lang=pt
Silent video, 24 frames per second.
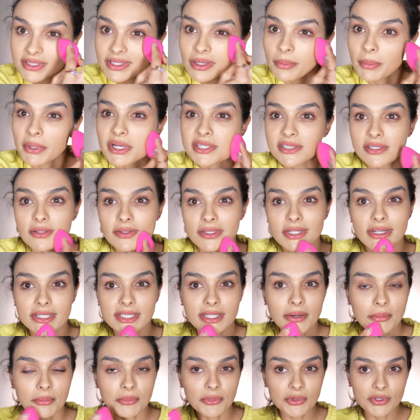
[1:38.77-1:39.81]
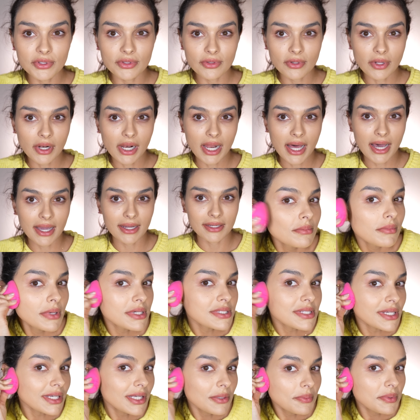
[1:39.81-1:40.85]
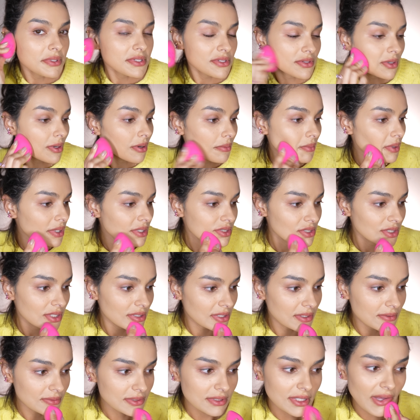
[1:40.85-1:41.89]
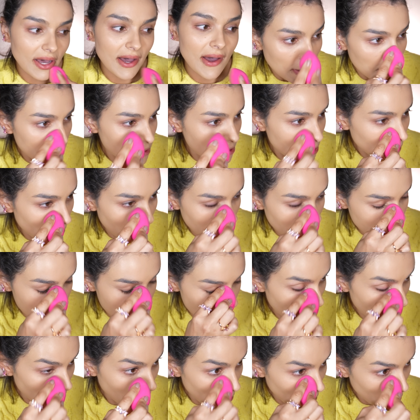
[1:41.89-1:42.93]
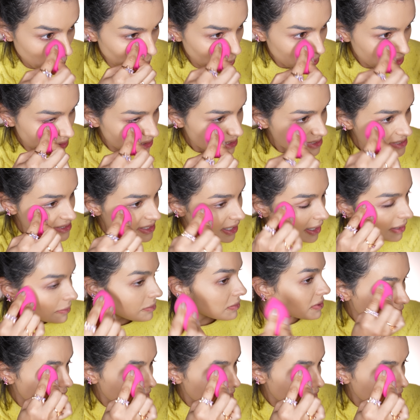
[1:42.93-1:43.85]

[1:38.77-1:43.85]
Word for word: tá parecendo que ela tá muito clara, mas aqui pessoalmente não tá. Acho que eu passei muita, sabe?